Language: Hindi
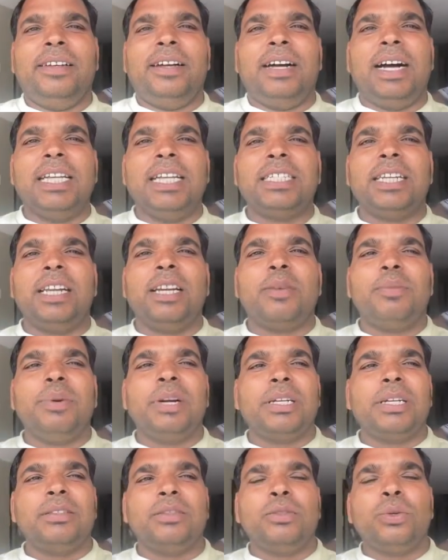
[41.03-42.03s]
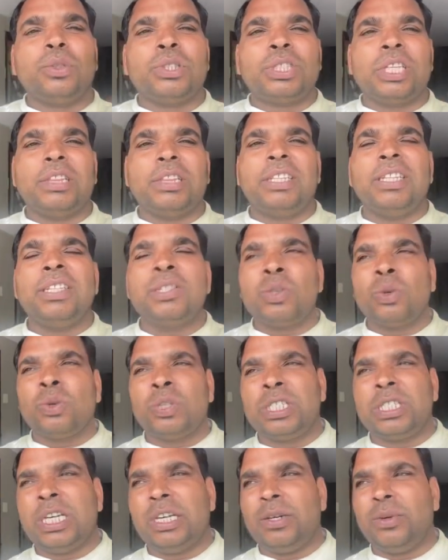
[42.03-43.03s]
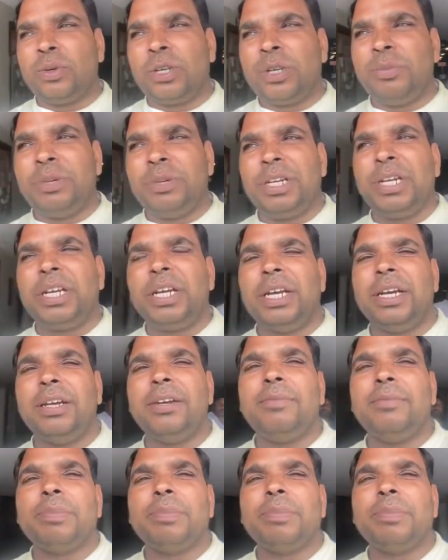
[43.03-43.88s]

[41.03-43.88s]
आज लगभग दो से तीन सौ किसानों की मीटिंग है